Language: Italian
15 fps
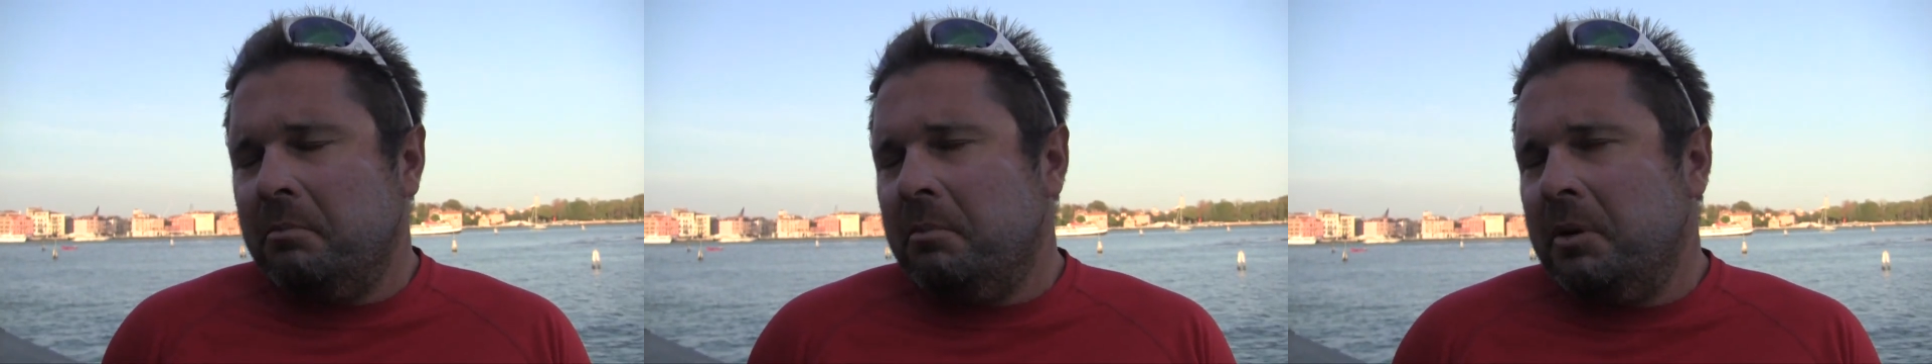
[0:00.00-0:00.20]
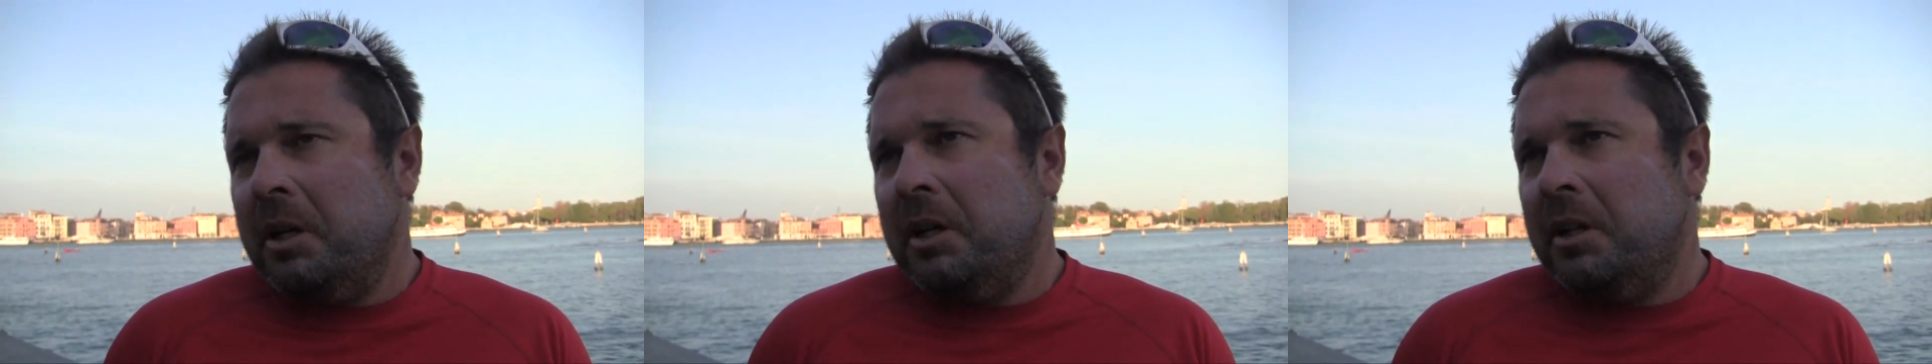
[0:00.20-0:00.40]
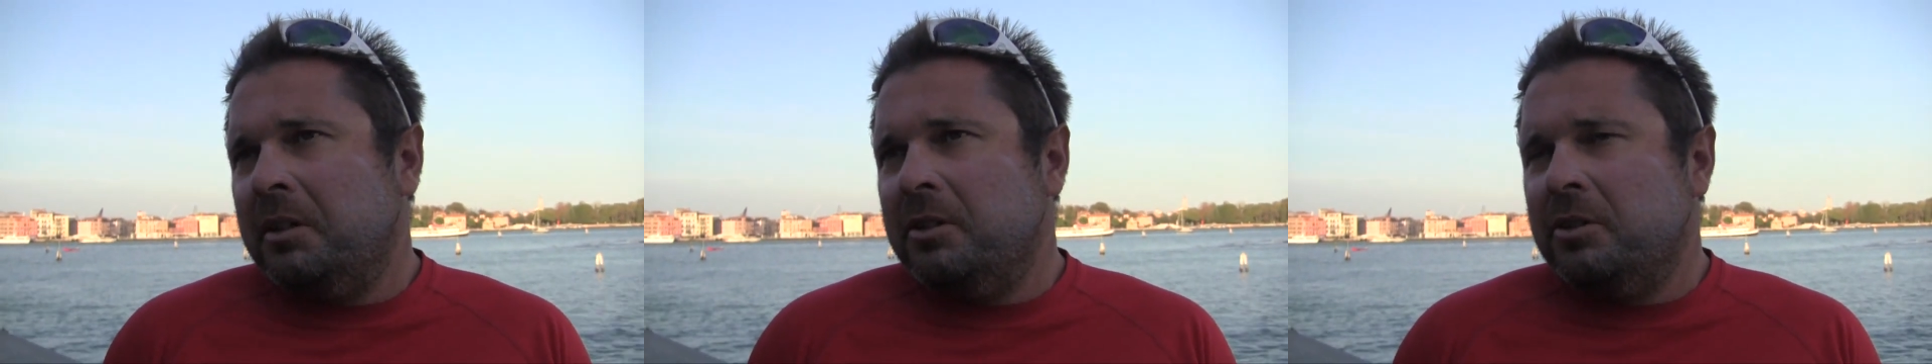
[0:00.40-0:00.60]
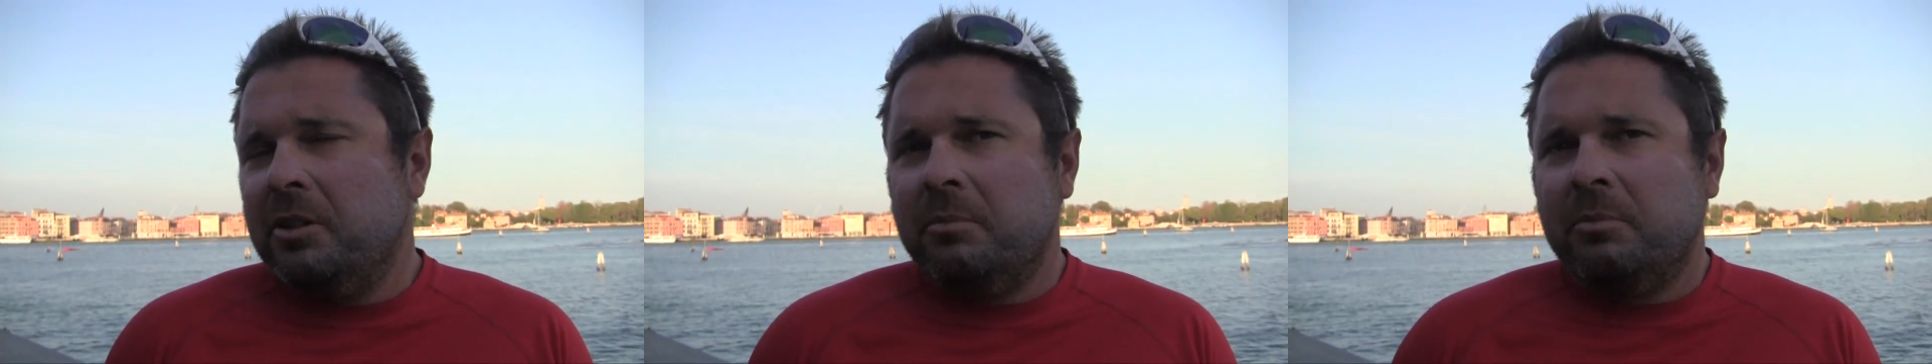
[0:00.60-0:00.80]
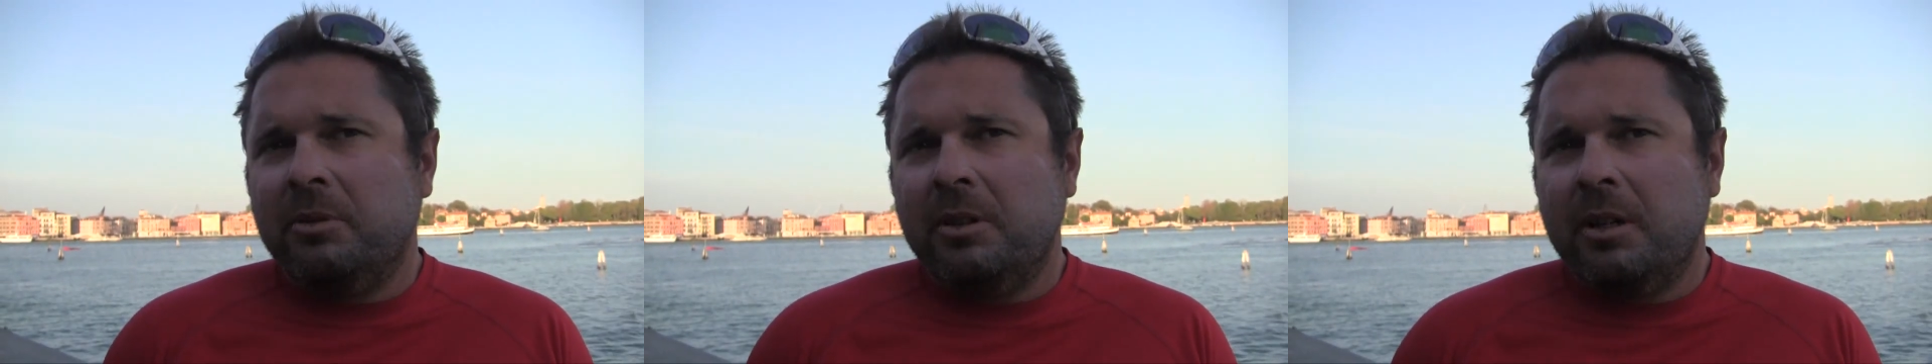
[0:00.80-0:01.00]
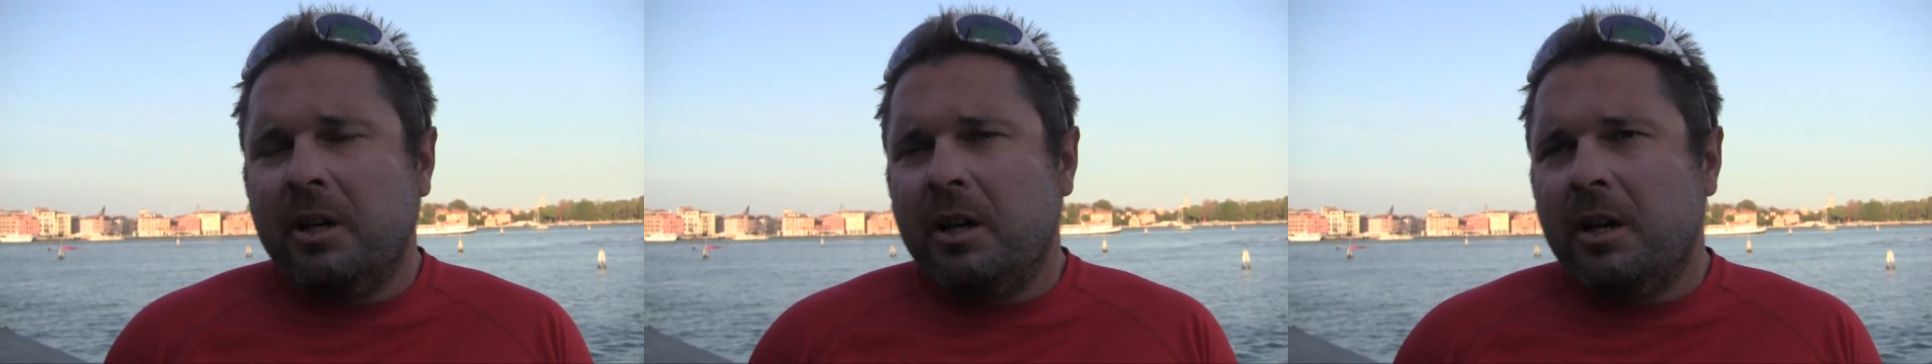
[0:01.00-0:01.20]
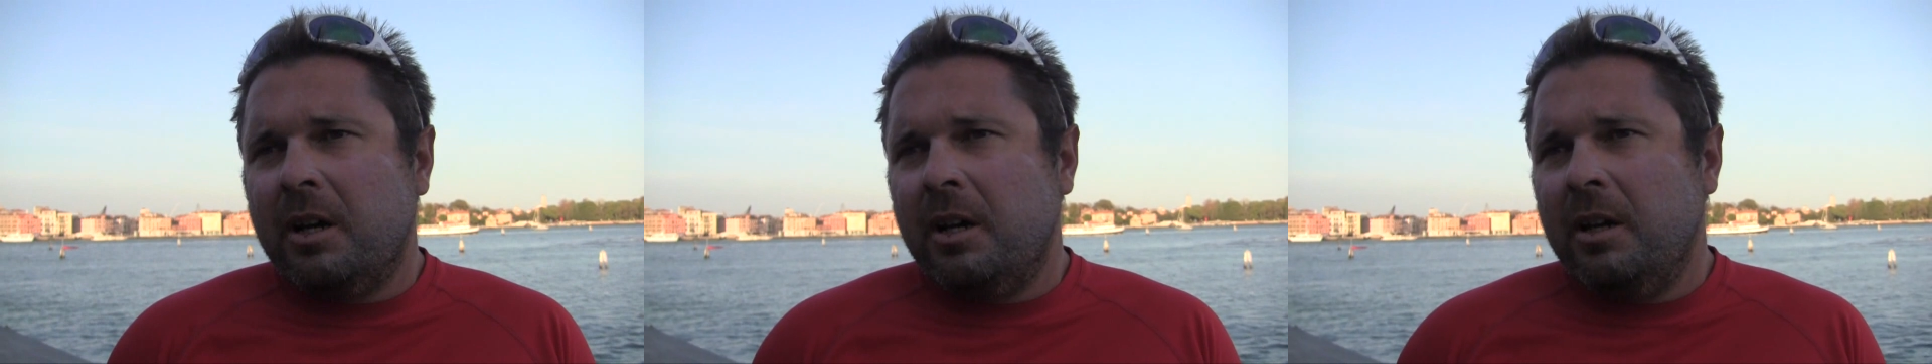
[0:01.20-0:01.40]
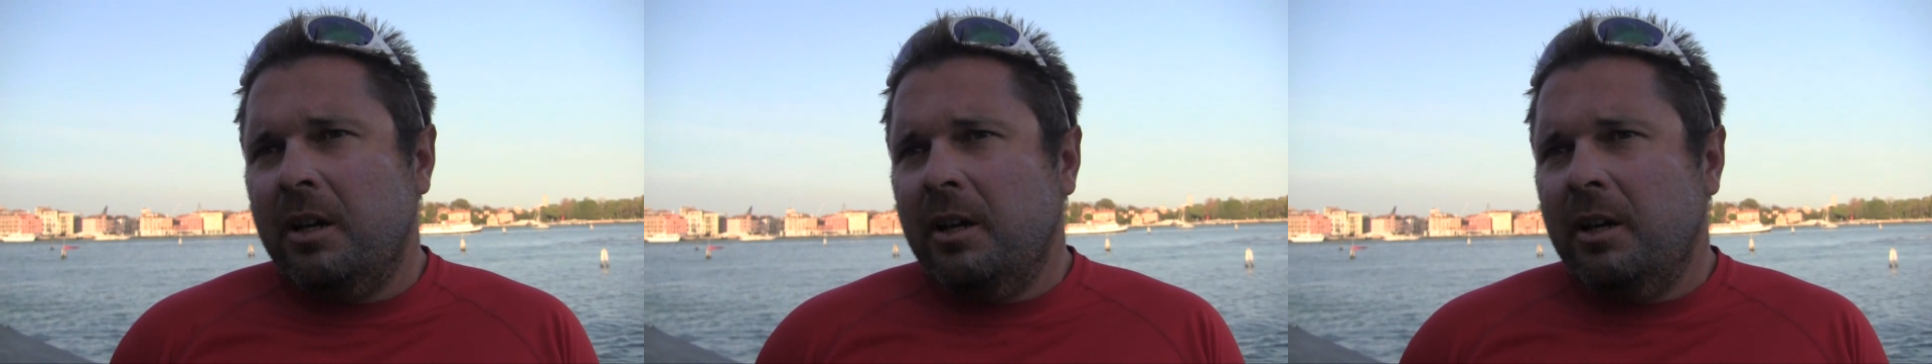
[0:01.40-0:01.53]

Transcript: belle diciamo da